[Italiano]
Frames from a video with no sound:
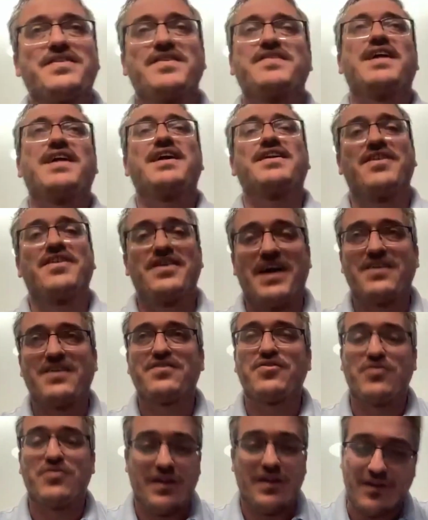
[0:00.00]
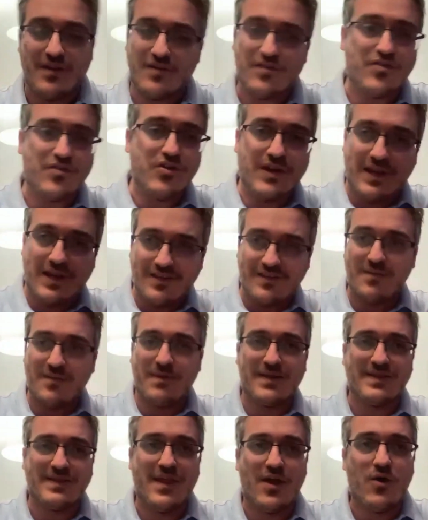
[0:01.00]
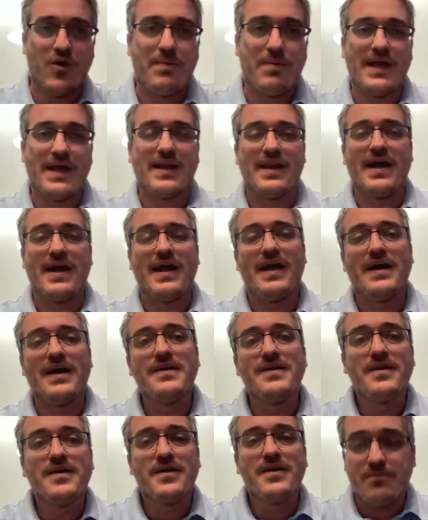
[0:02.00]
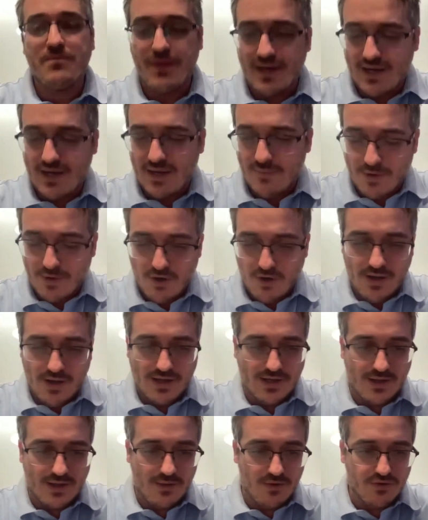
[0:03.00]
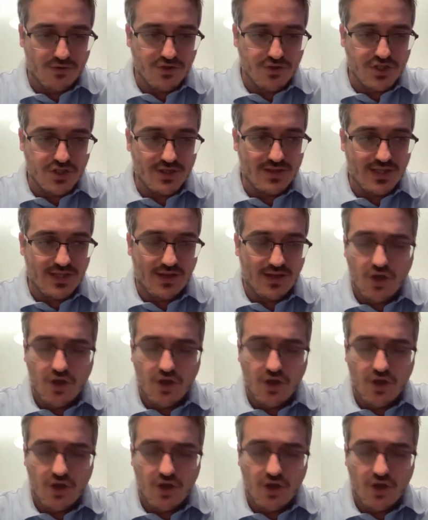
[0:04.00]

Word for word: sì, sì assolutamente. Innanzitutto grazie a Matteo per, per, le parole anche molto gentili.